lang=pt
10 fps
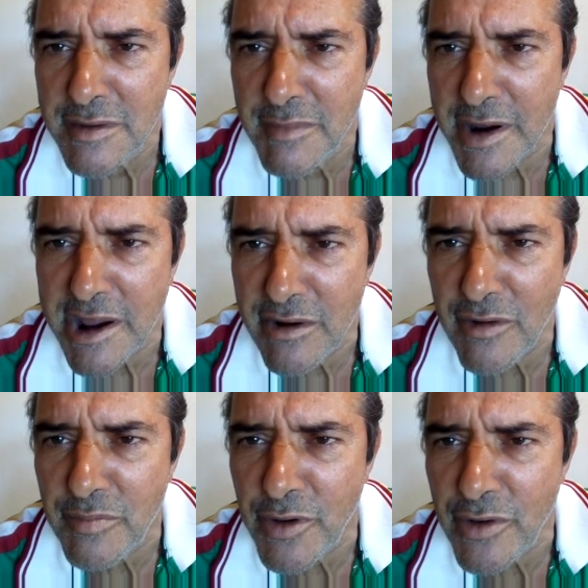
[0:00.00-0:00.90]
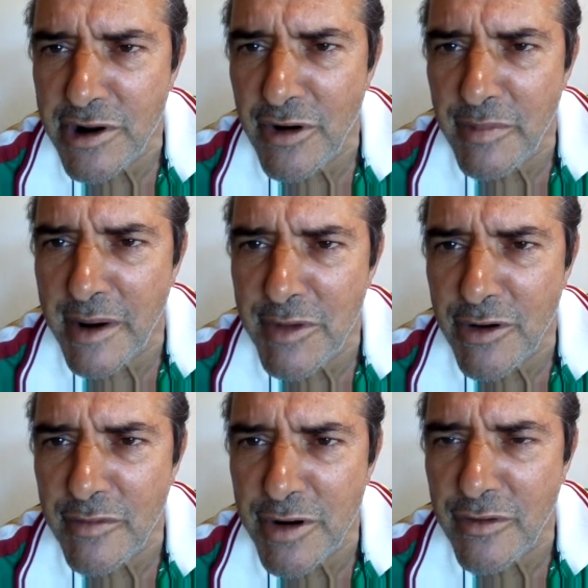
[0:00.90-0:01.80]
Mas quem comprou ligou para mim,
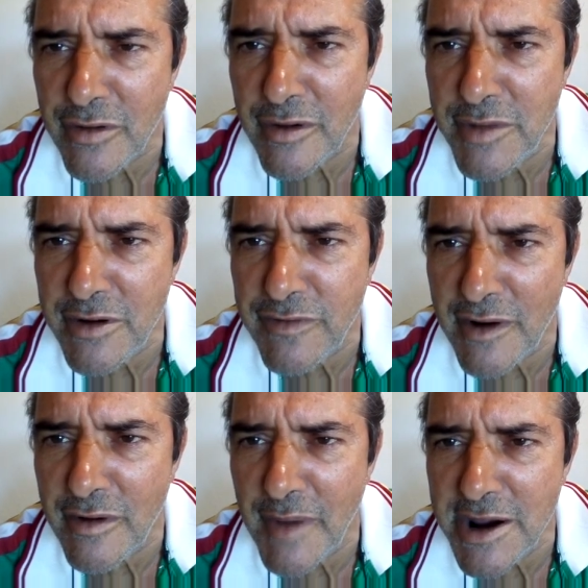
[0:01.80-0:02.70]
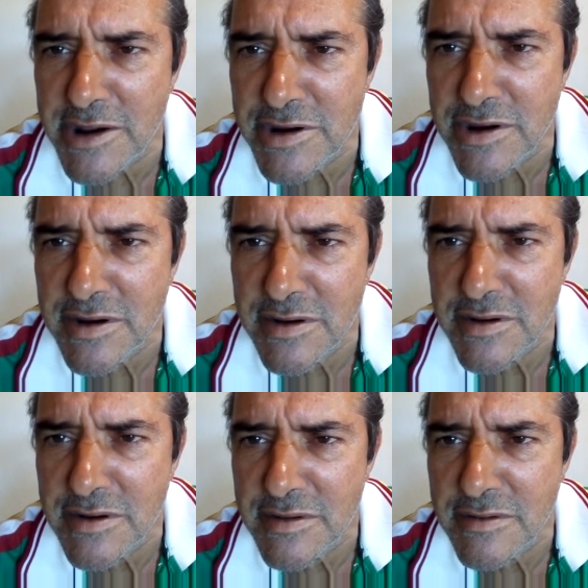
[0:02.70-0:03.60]
comunicou comigo, falou mais de
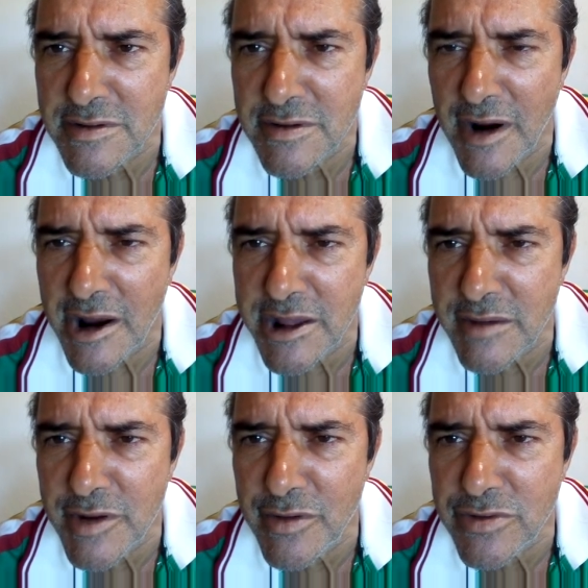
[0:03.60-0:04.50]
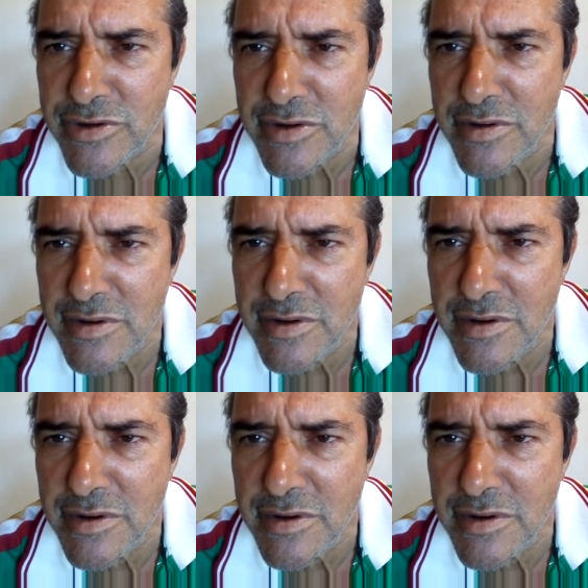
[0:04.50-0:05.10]
40 minutos.